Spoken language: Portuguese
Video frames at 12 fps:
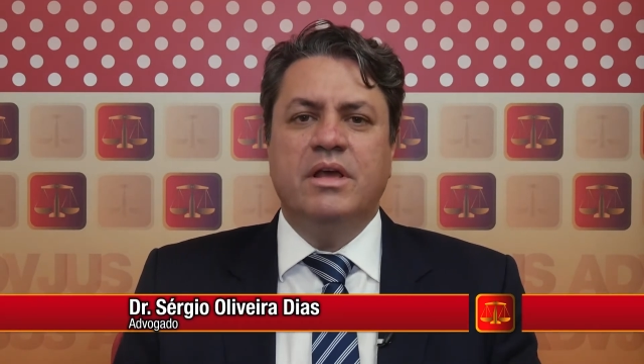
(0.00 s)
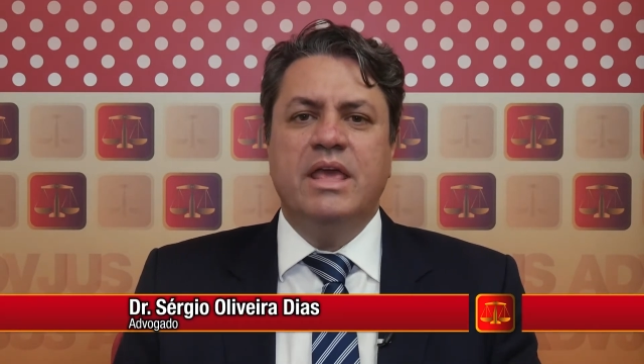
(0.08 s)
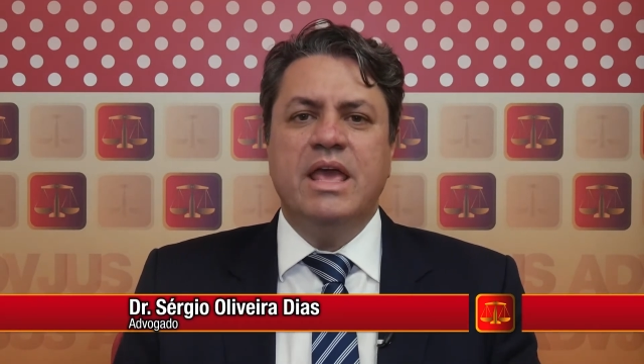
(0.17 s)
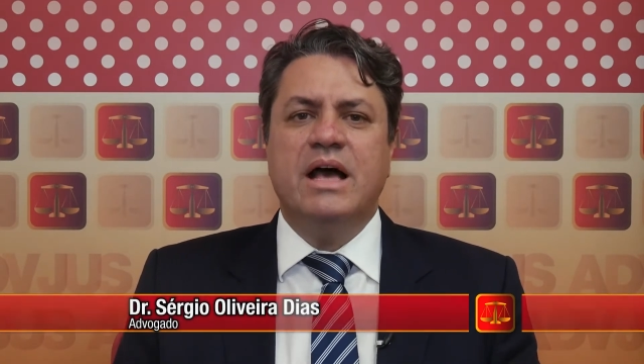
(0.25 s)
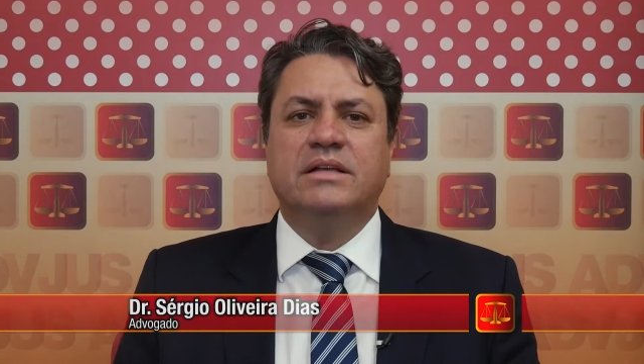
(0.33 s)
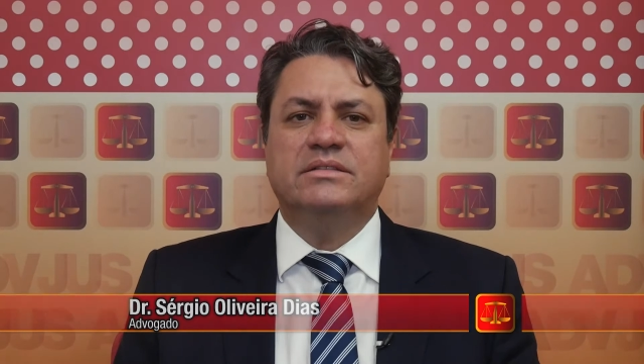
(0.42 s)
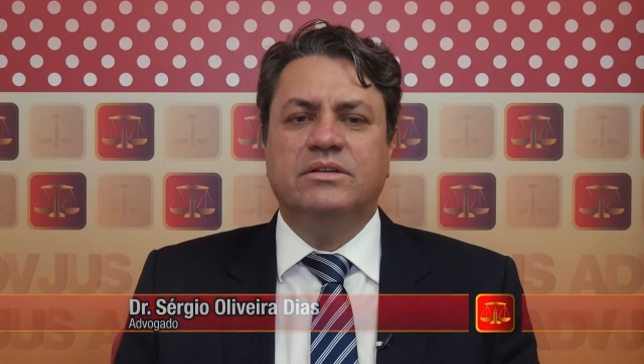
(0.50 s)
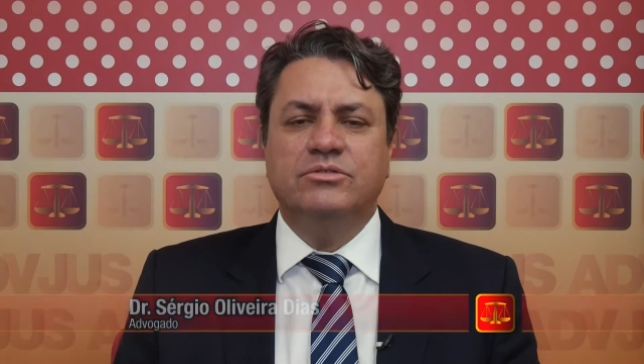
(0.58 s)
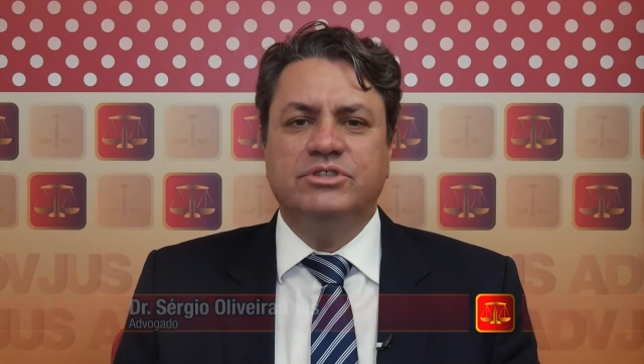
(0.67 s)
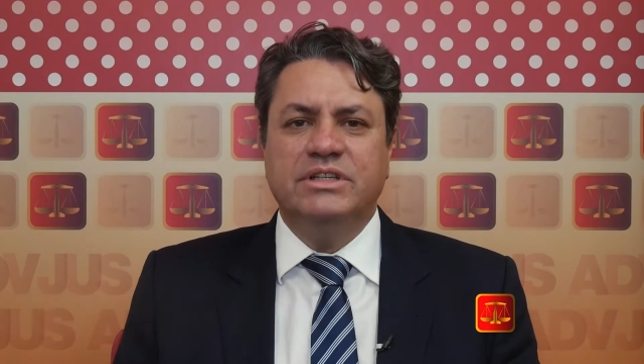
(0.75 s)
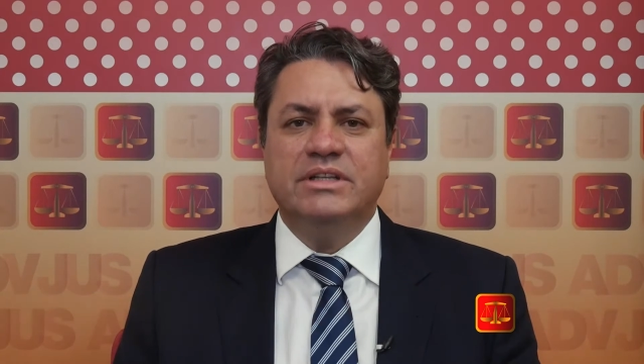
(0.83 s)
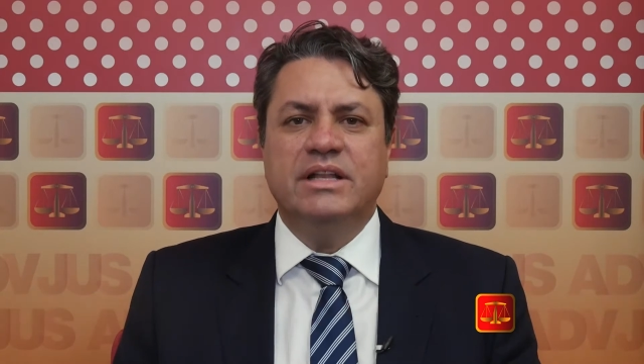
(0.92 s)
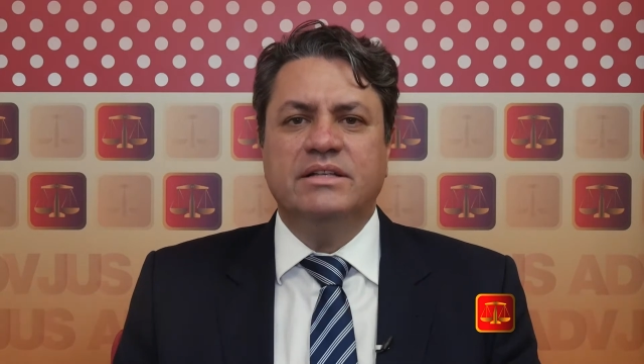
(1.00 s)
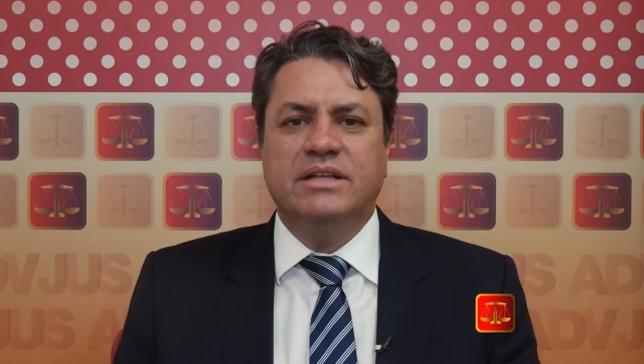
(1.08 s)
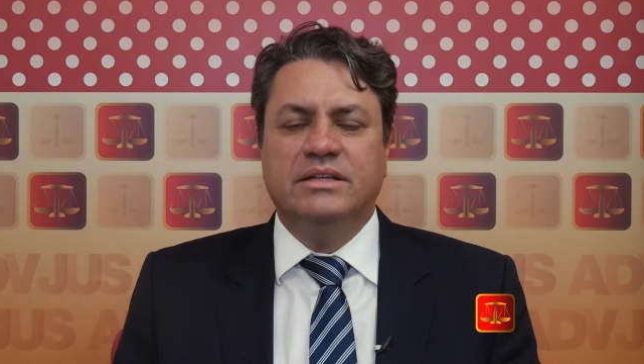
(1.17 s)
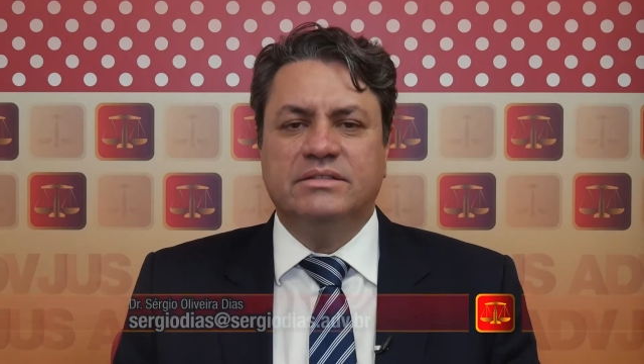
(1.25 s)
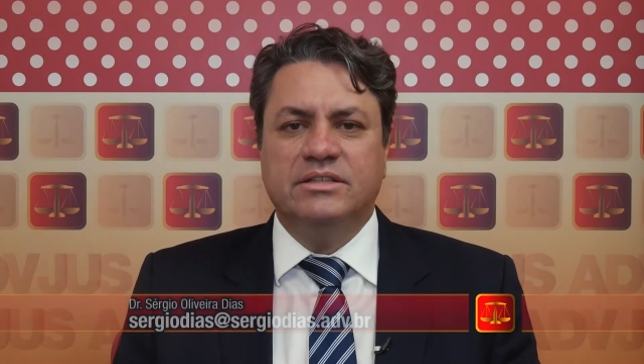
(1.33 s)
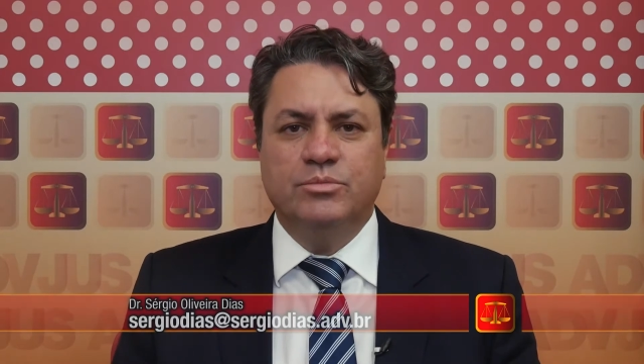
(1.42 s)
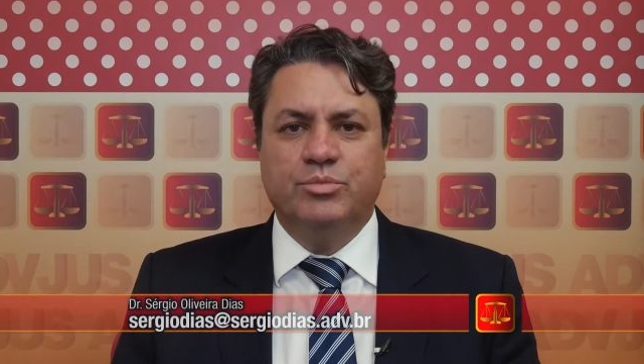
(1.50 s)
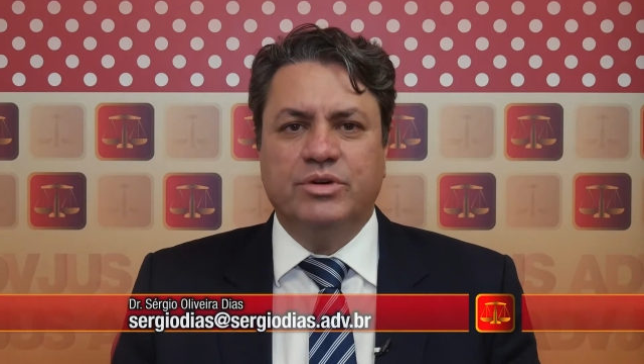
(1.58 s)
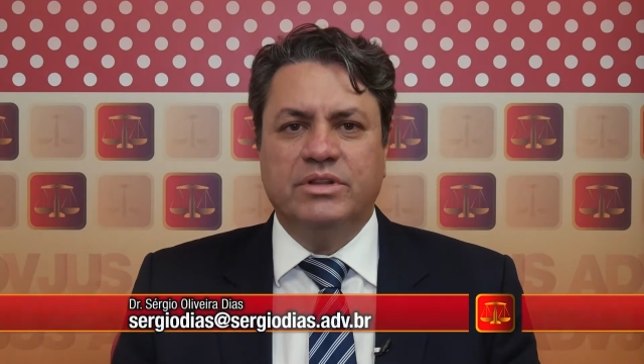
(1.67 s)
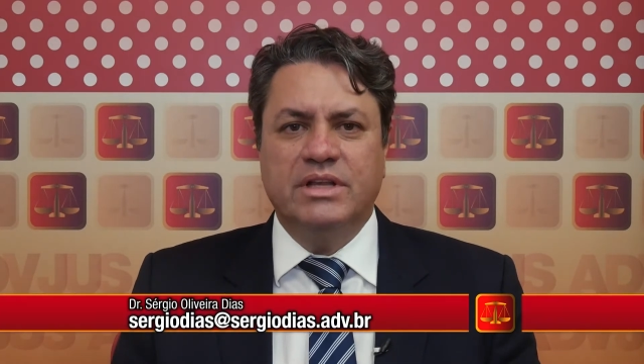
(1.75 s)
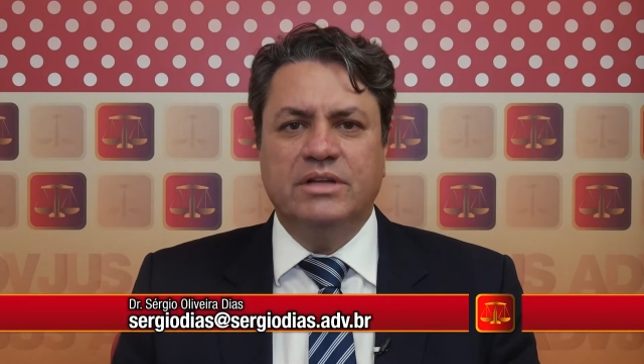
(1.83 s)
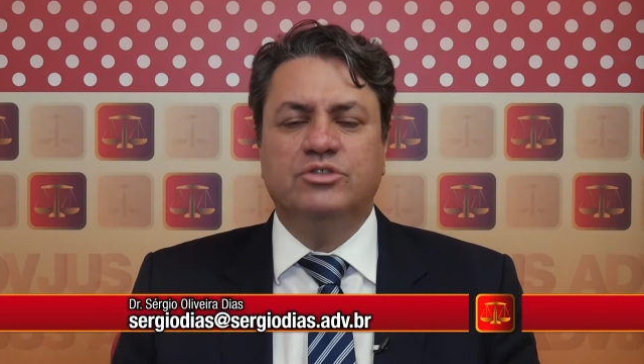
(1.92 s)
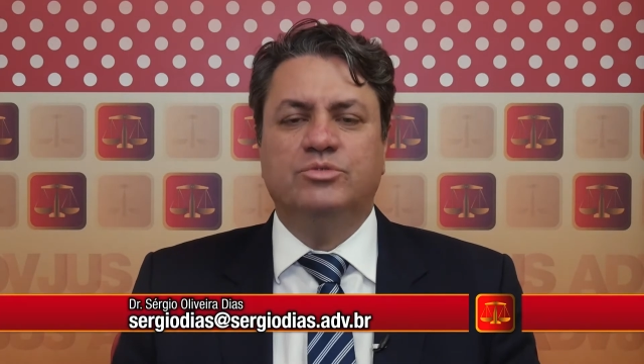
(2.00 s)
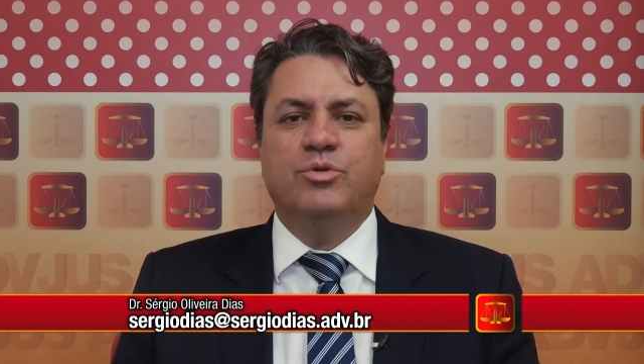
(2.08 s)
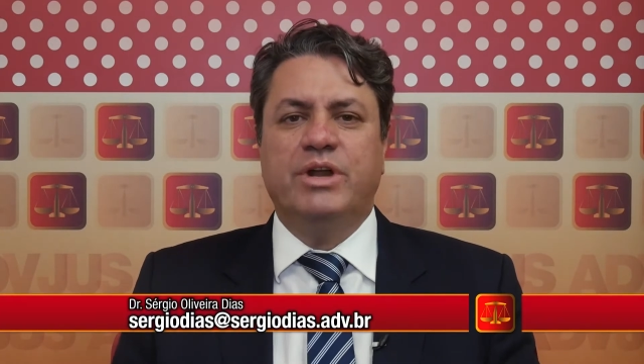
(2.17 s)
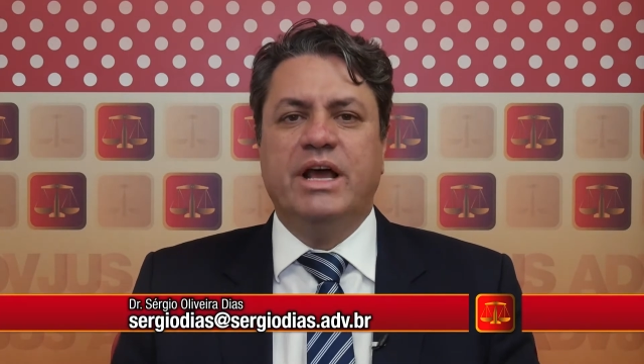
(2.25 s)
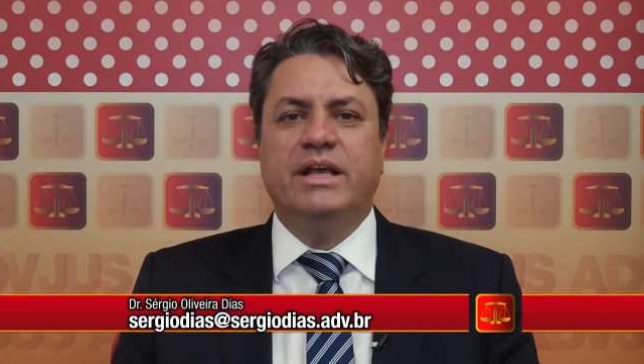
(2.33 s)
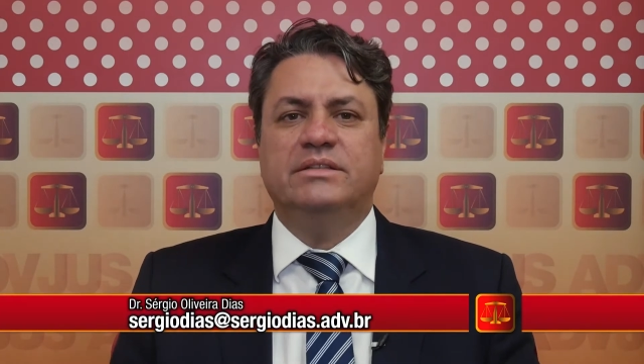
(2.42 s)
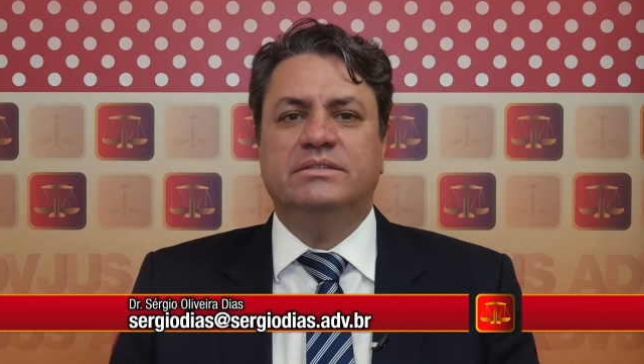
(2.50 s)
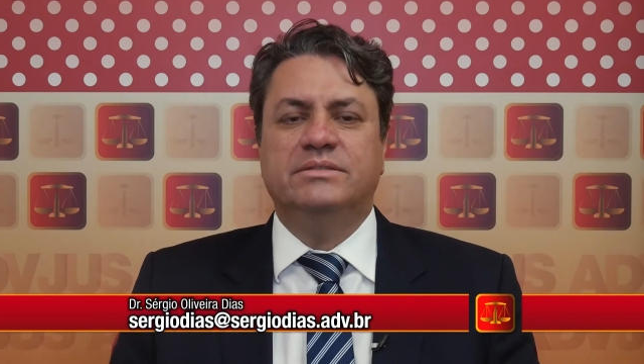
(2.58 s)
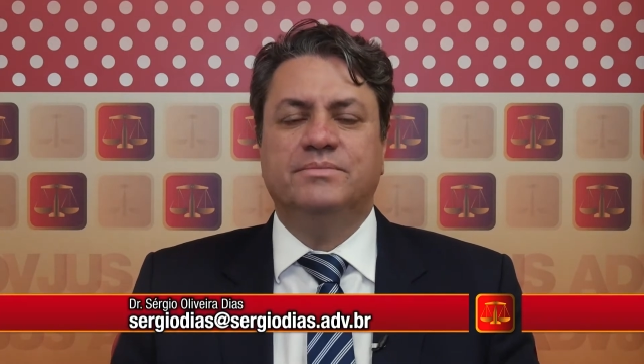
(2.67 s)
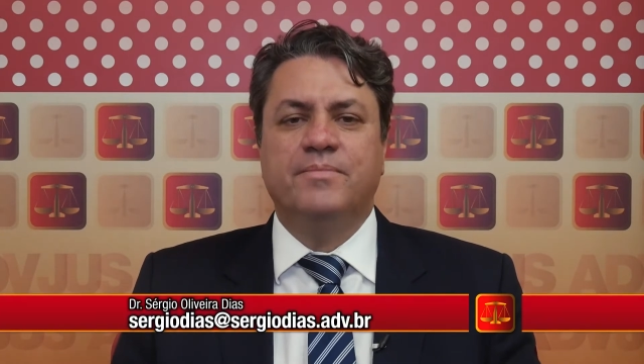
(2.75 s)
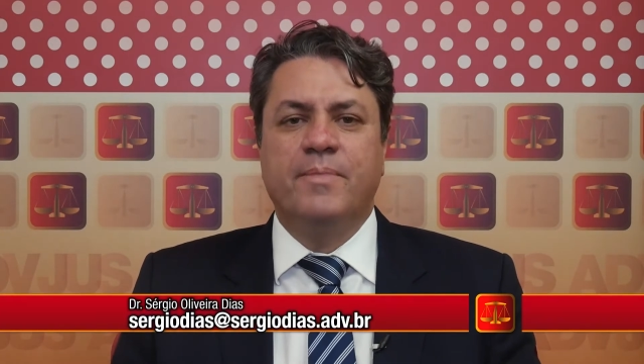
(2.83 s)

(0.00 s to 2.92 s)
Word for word: e a ação de indenização por danos morais.